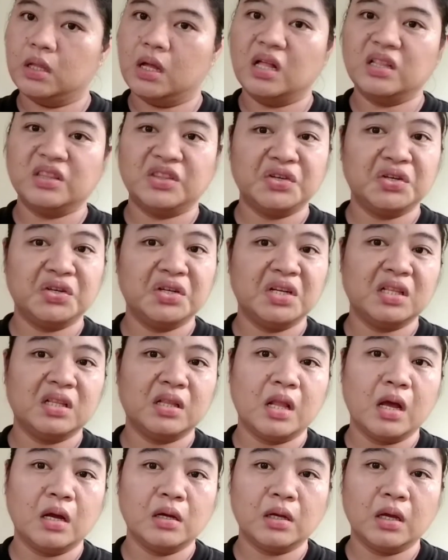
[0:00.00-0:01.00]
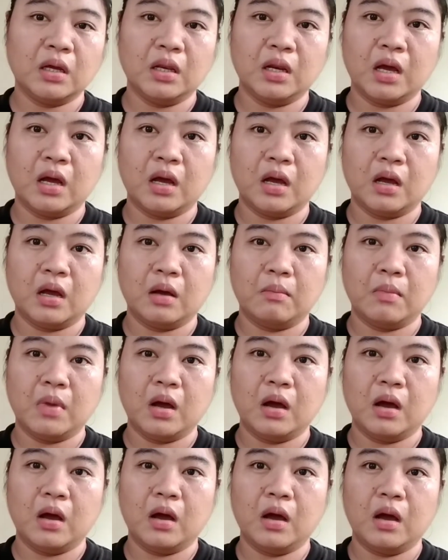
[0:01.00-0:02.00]
alternate lang kay na
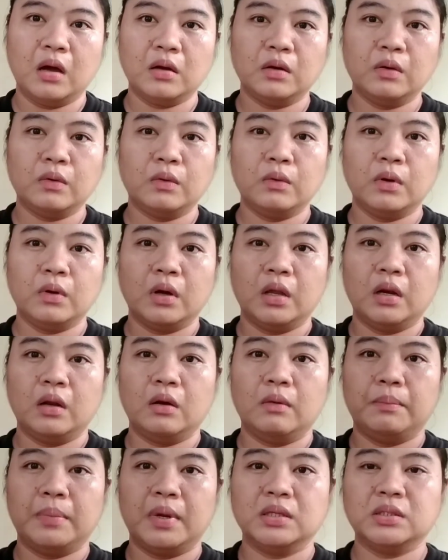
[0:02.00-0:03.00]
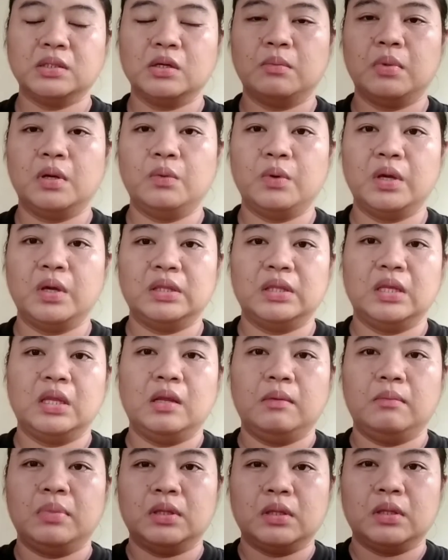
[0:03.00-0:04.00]
mahagdo ko ka na, para sa uban
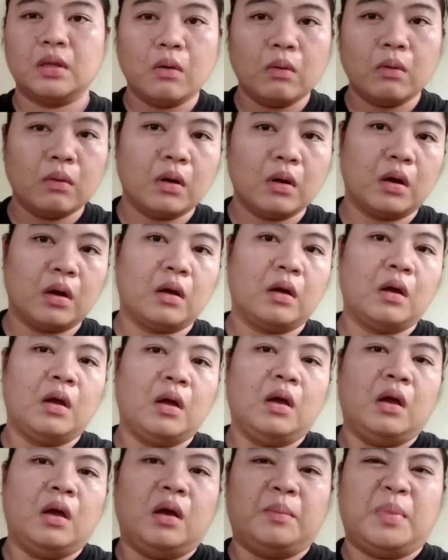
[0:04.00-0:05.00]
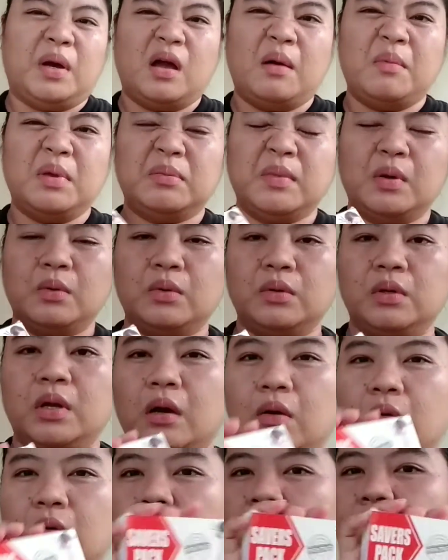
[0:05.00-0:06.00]
waiting bitaw nga nagamit na gud
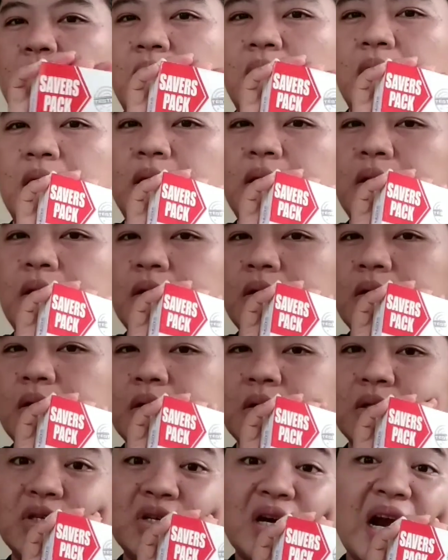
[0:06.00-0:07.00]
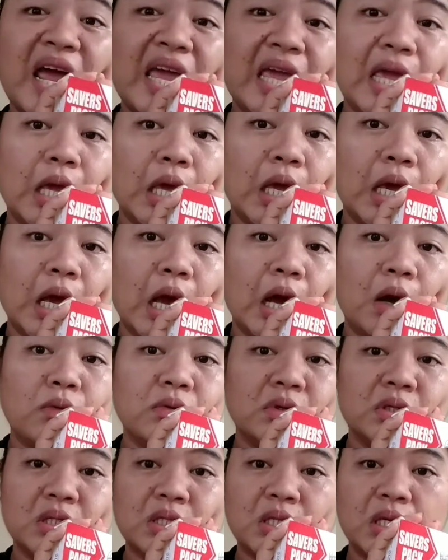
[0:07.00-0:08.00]
nako ani dry
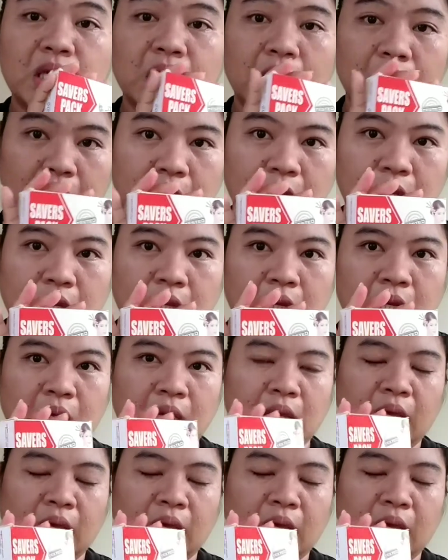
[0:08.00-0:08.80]
akong skin